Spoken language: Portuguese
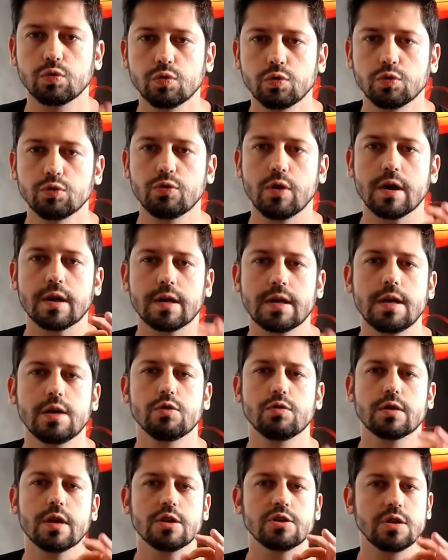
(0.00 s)
é tudo
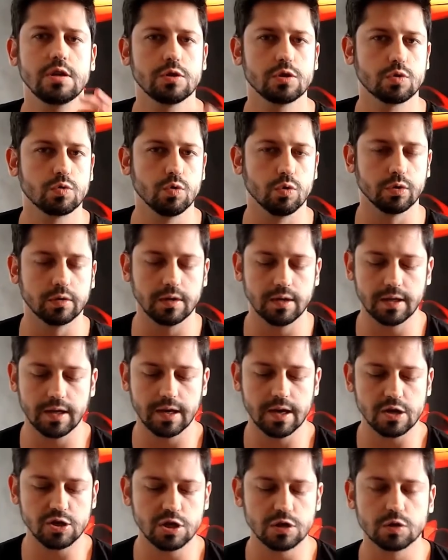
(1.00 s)
aquilo que a gente
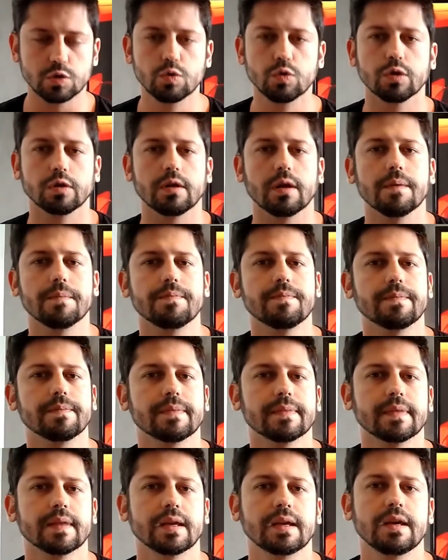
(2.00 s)
escuta. E o que, que a gente
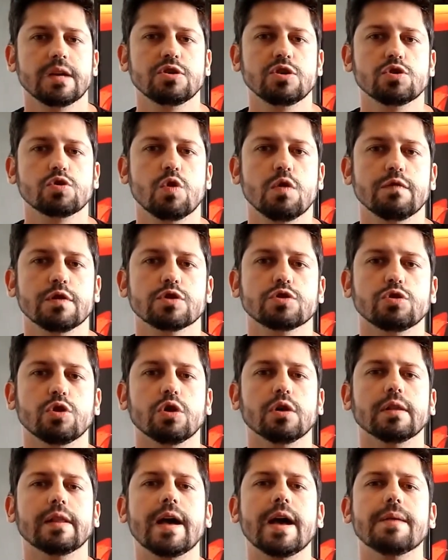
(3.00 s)
escuta? Que a gente
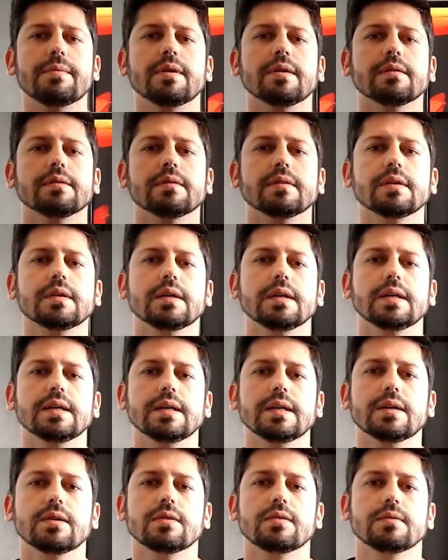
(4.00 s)
conversou, lembra?
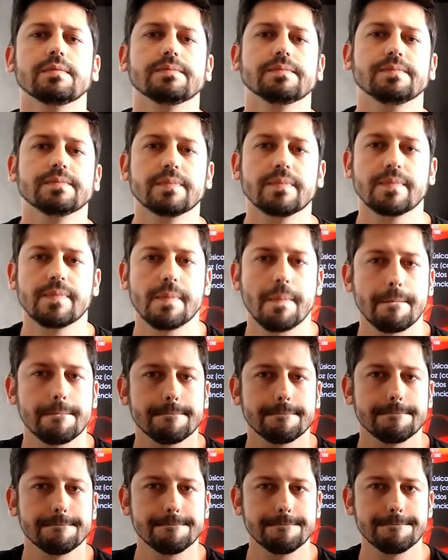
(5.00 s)

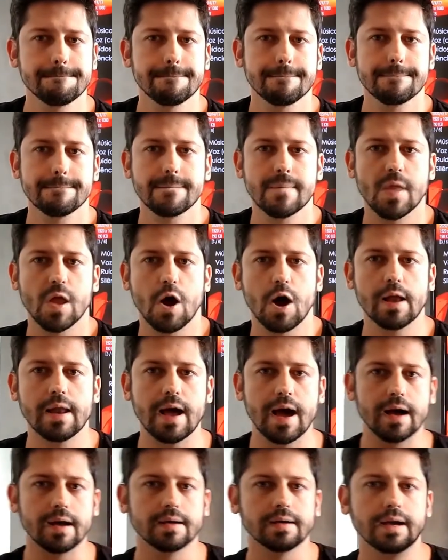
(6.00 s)
Hum?
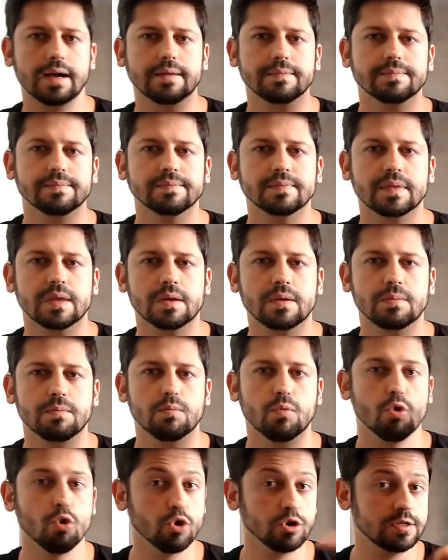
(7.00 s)
Olha lá.
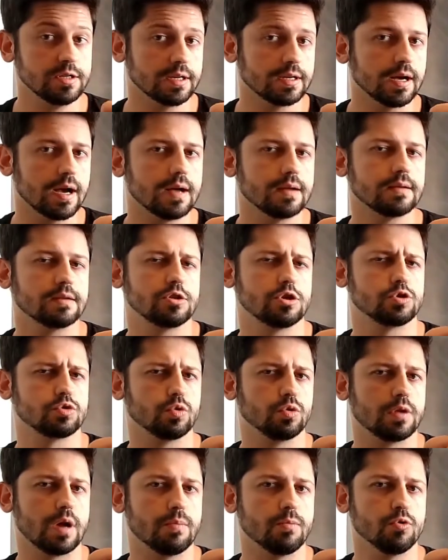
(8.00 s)
Música,
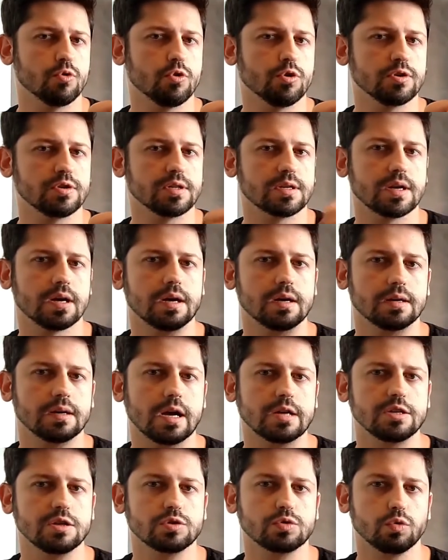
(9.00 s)
a gente escuta
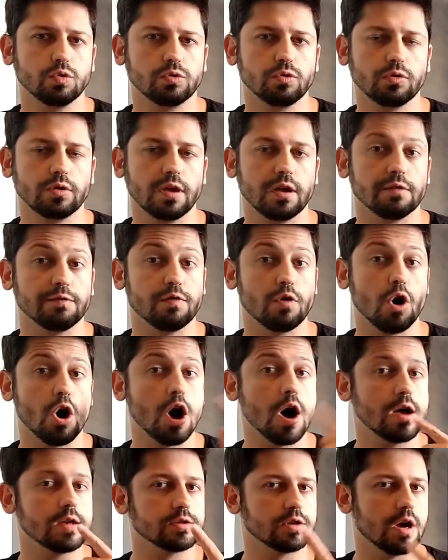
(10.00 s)
música, a gente escuta o que?
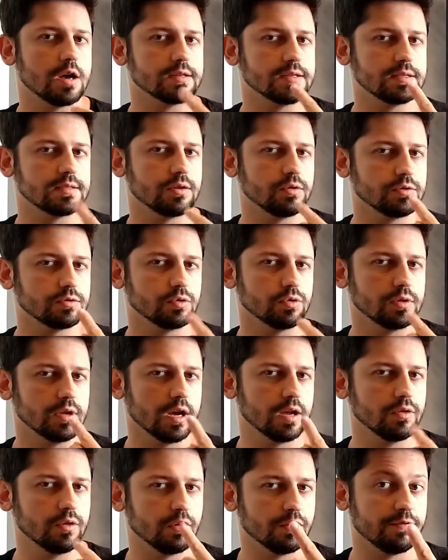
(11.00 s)
Voz, ó, vocês estão
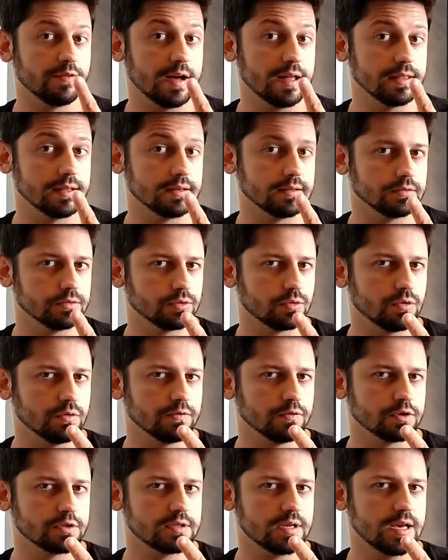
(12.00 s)
escutando eu
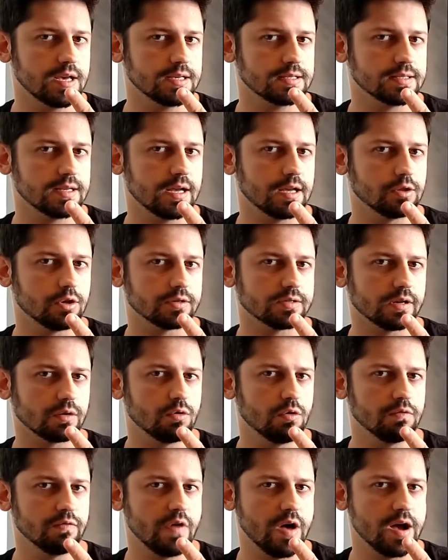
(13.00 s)
falando com vocês, né? A
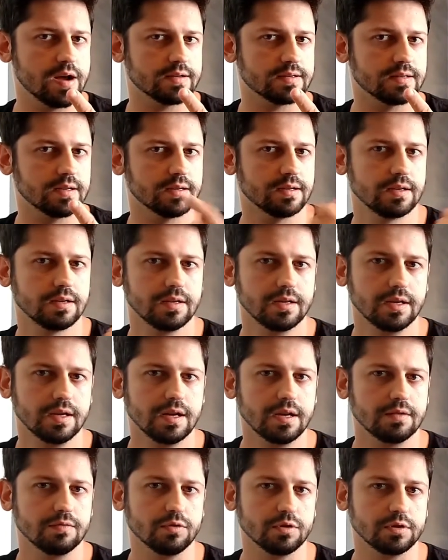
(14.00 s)
nossa conversa.